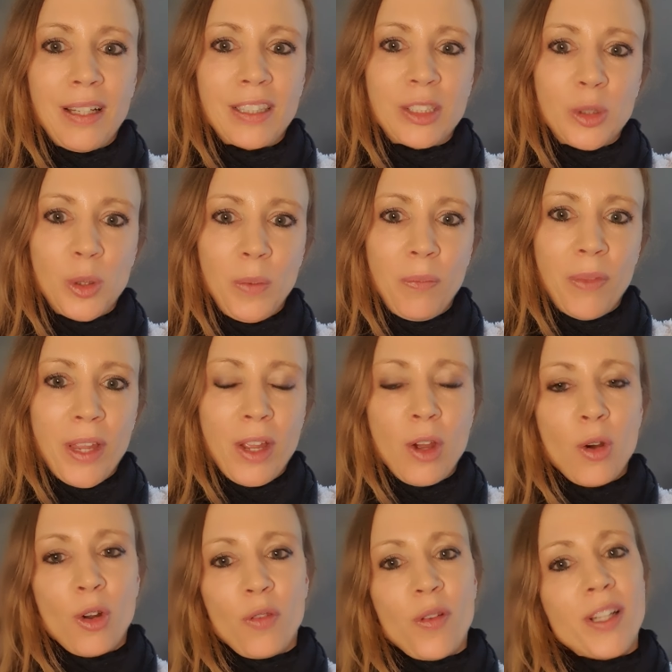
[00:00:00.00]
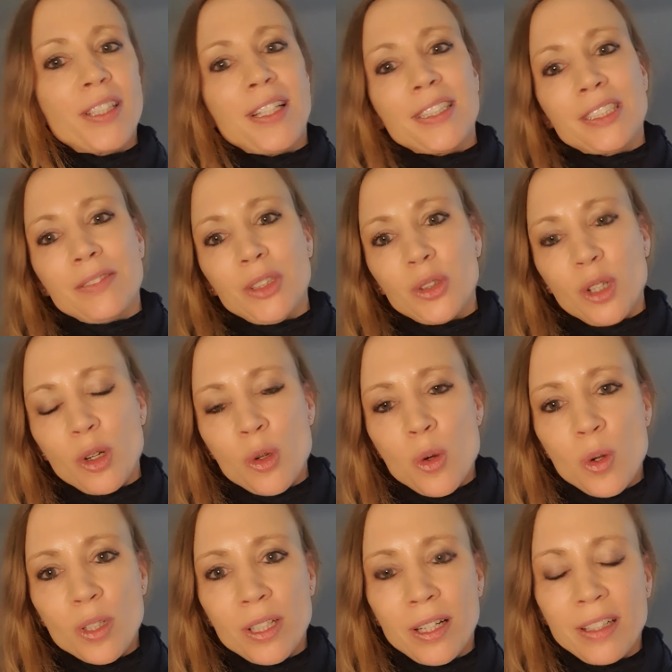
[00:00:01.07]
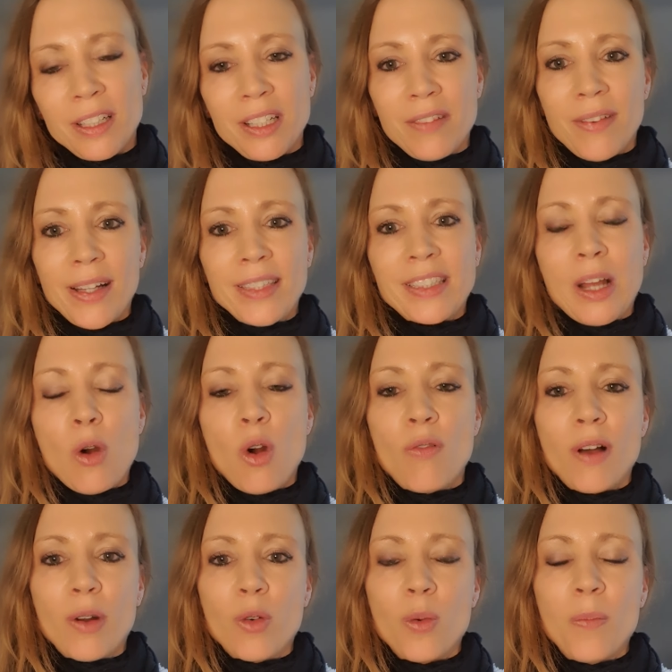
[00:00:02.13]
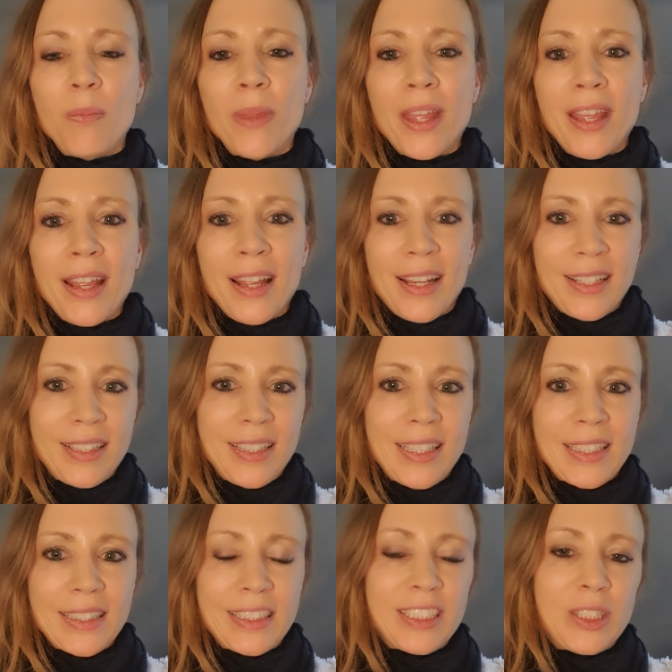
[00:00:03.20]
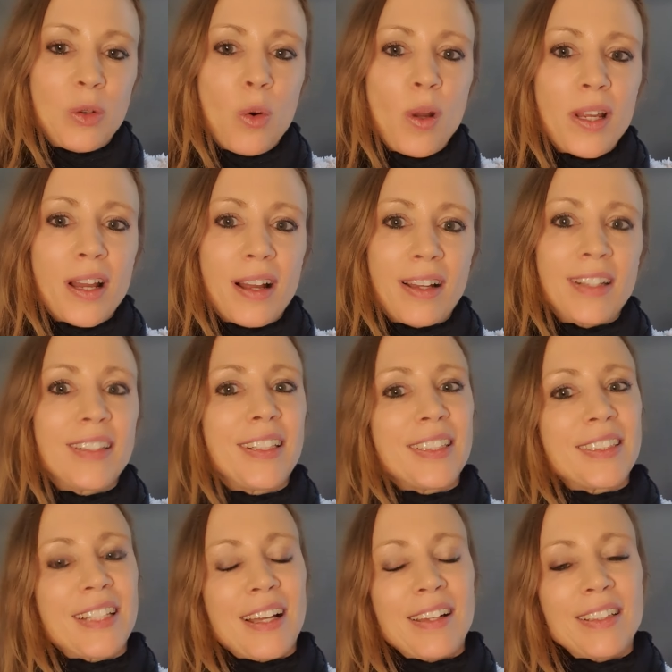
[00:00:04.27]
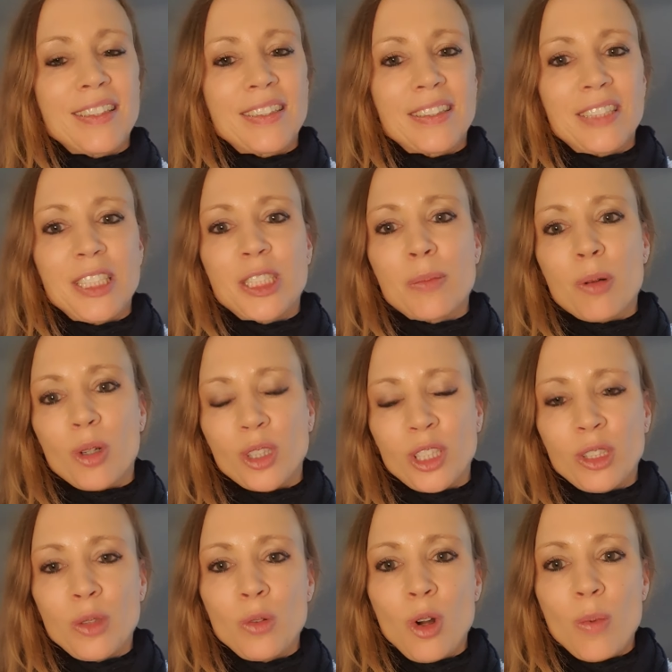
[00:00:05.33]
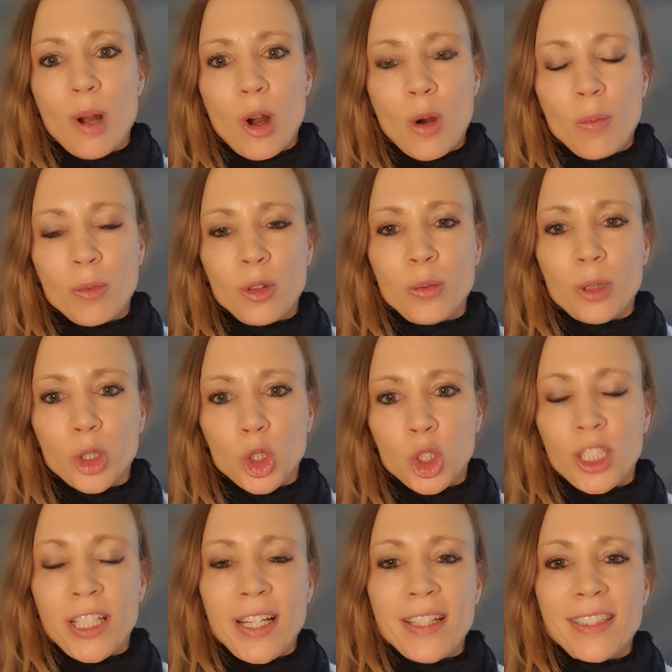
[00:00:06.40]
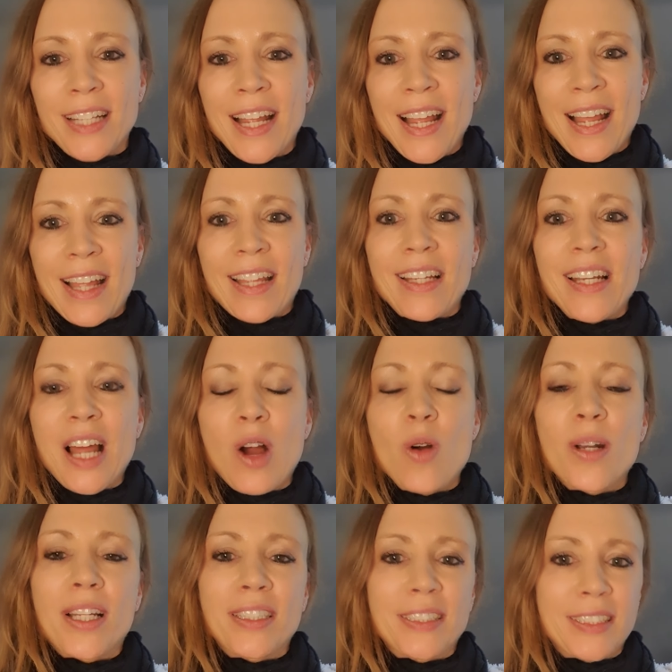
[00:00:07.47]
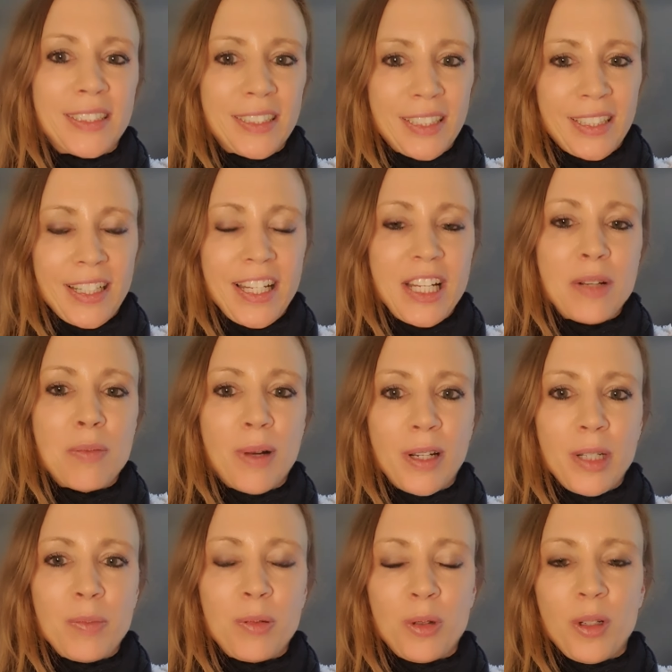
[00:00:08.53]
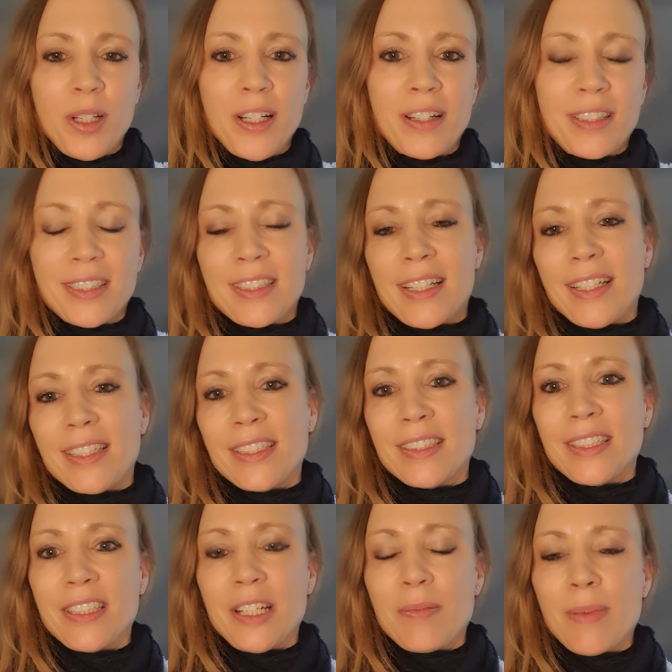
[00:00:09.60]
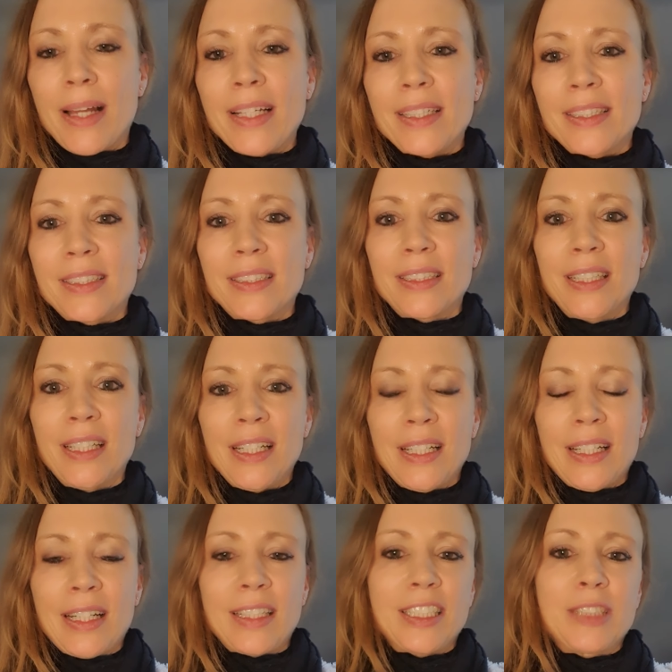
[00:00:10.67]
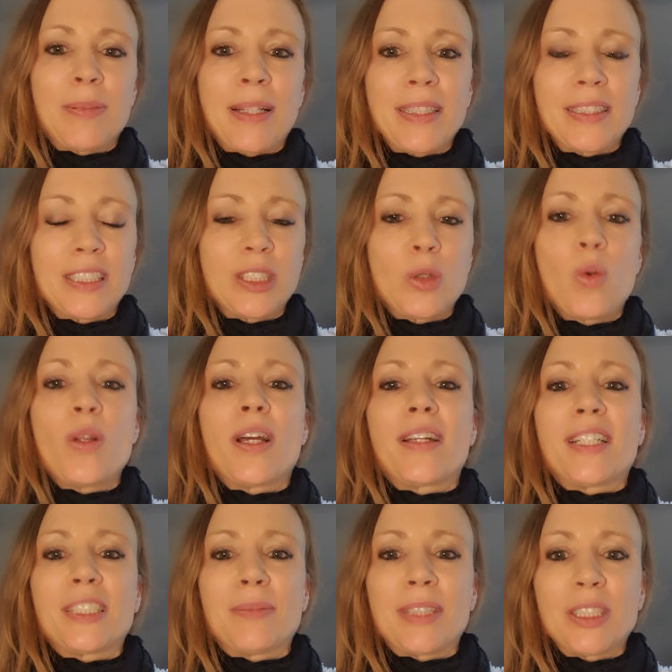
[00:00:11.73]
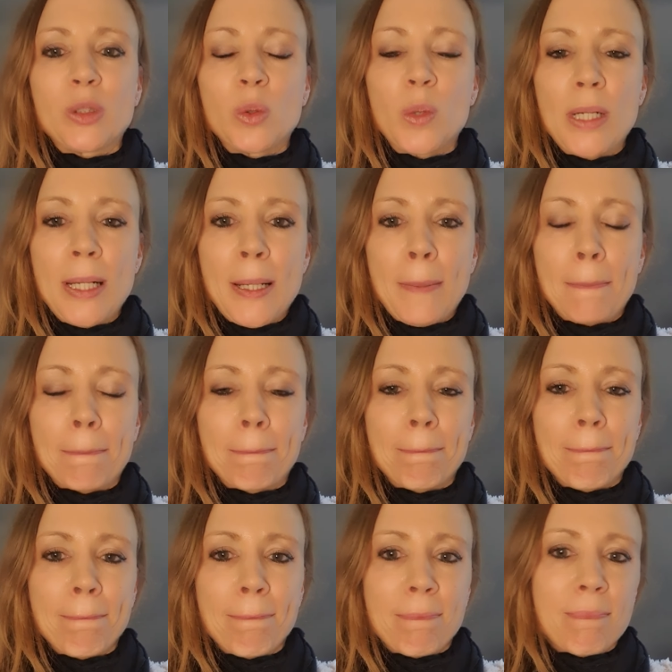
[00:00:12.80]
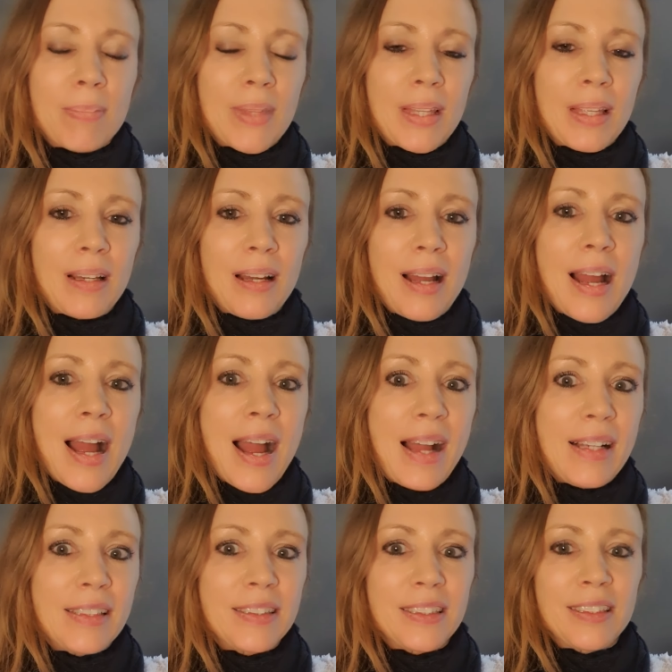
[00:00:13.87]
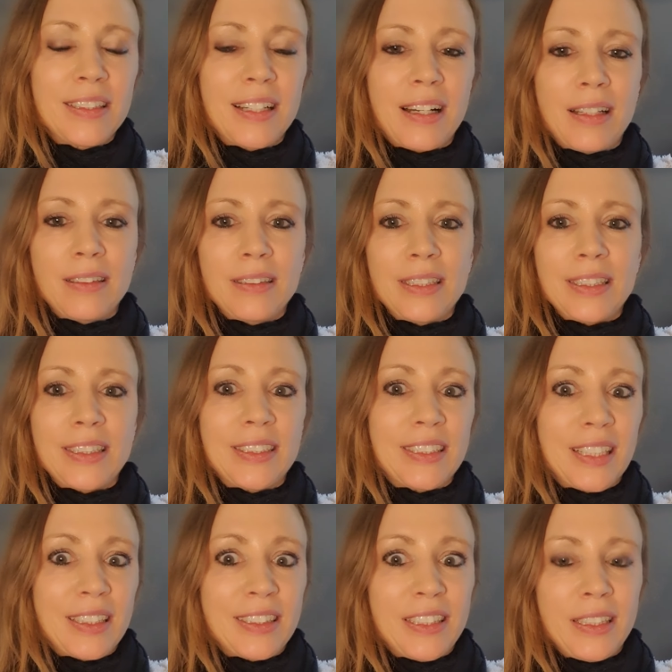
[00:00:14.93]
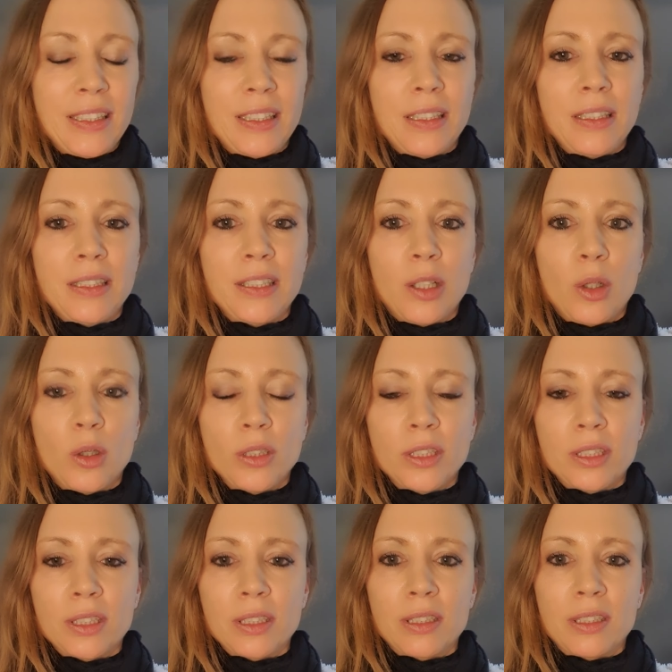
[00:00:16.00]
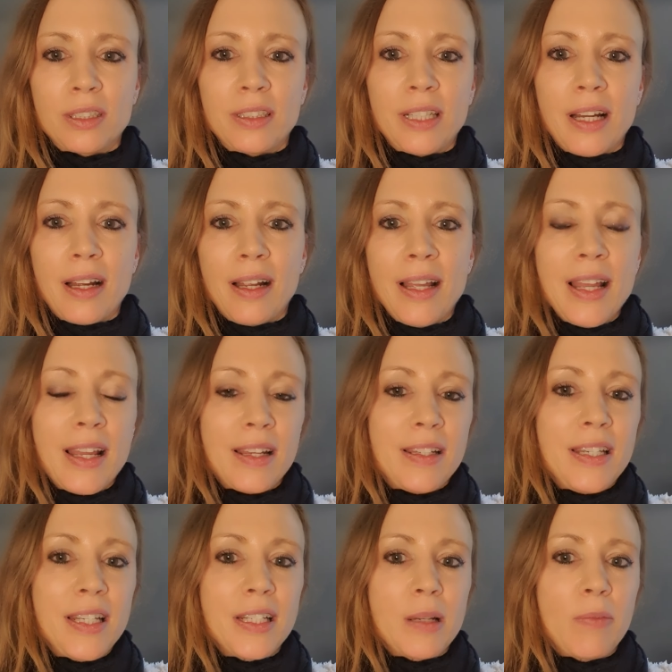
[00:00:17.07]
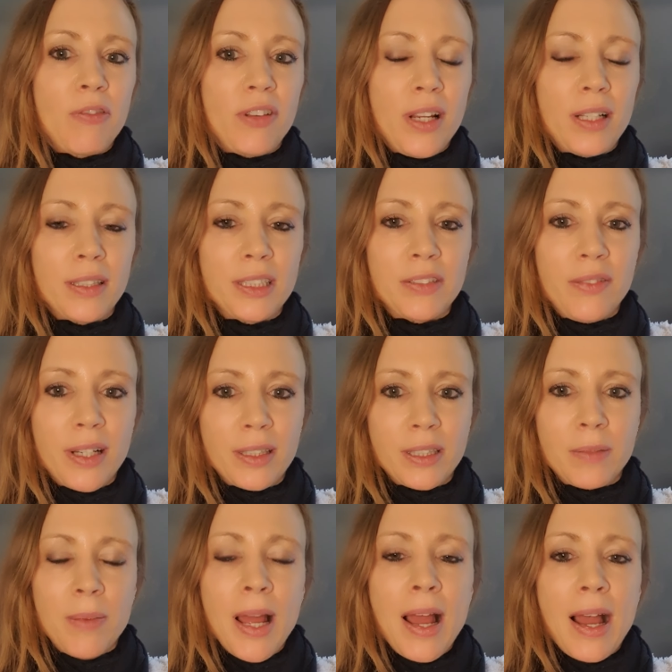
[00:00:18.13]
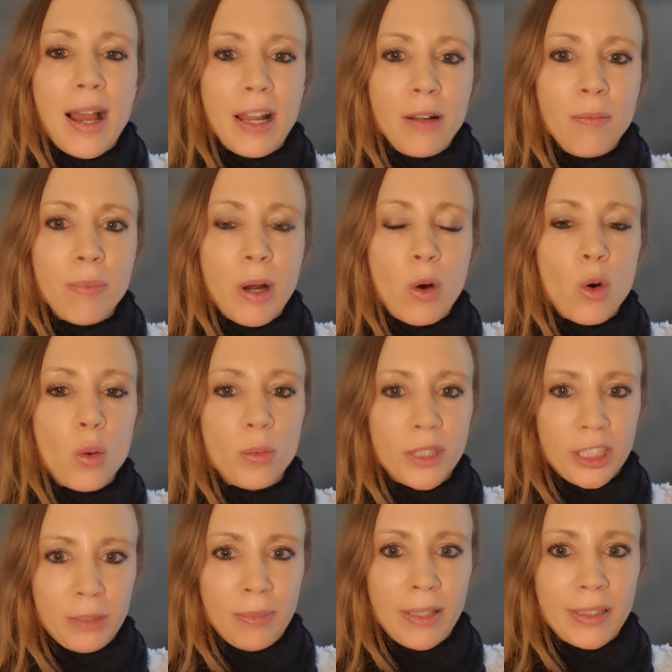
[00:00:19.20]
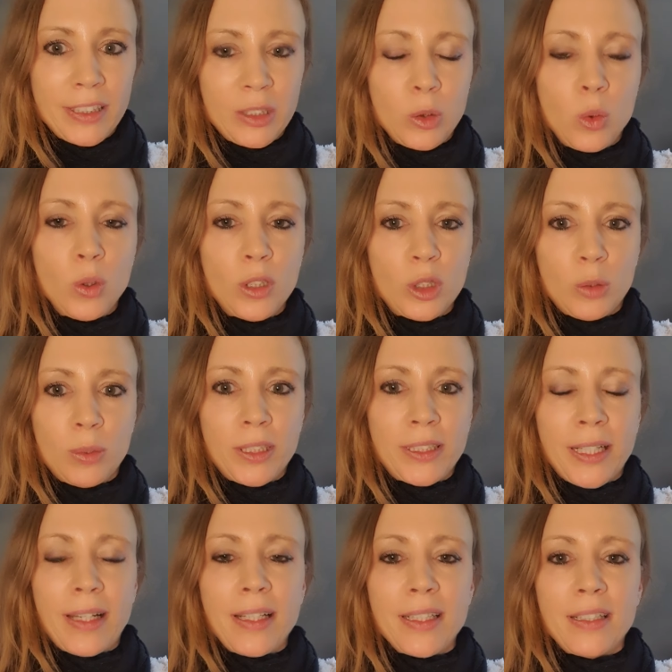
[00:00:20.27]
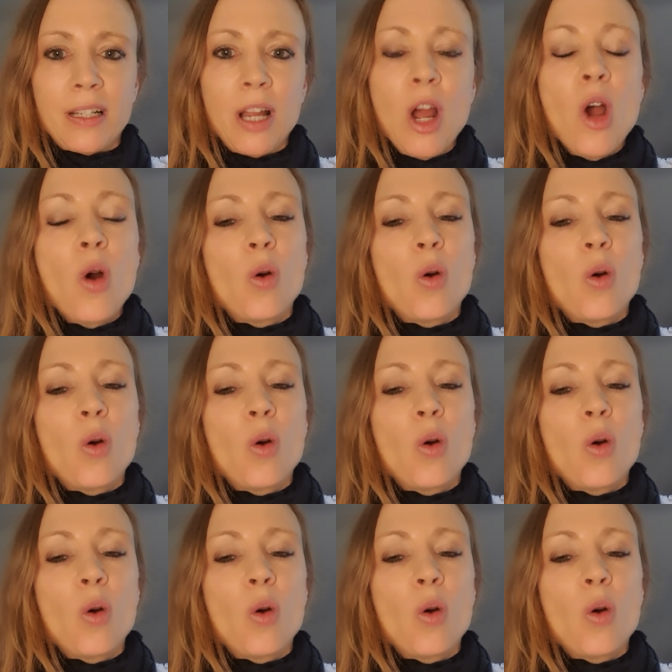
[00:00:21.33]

So, und wer das letzte Video geguckt hat, der weiß auch warum dieses Soja das Ganze, diese Prozedur überhaupt übersteht, genau dass es genmanipuliert. Das heißt, der meiste, also das meiste Soja, das man so mh, mm, erhalten kann, ist tatsächlich aus ja, nicht empfehlenswertem Anbau, um das mal so zu bezeichnen.